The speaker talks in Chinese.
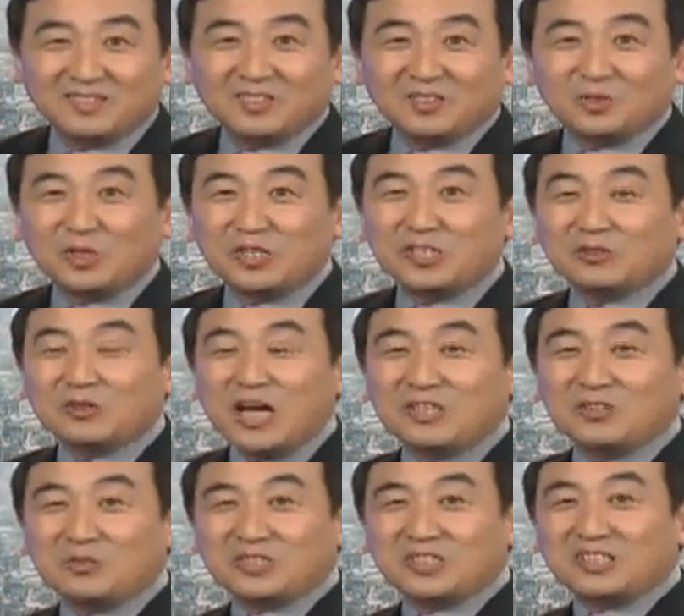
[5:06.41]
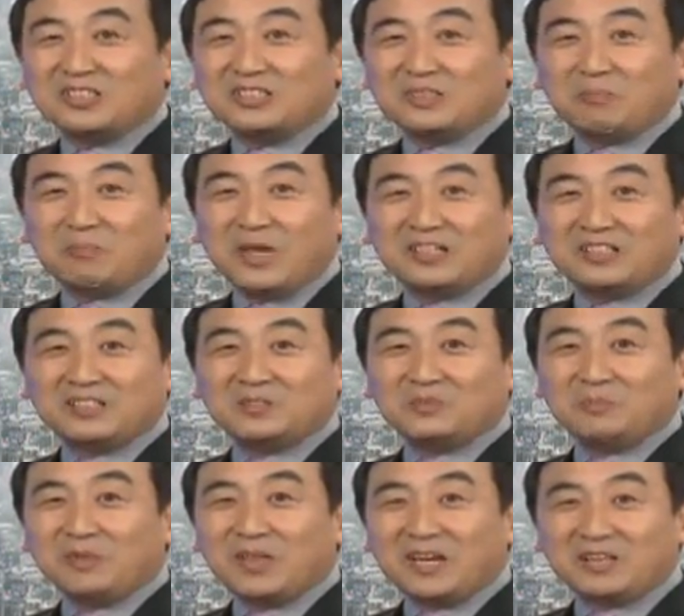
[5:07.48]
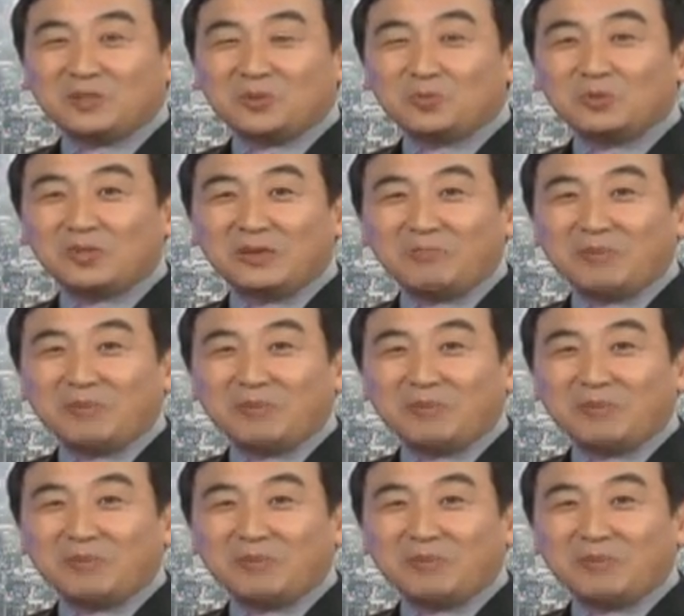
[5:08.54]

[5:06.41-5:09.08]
所以你看有些人能变个狐狸，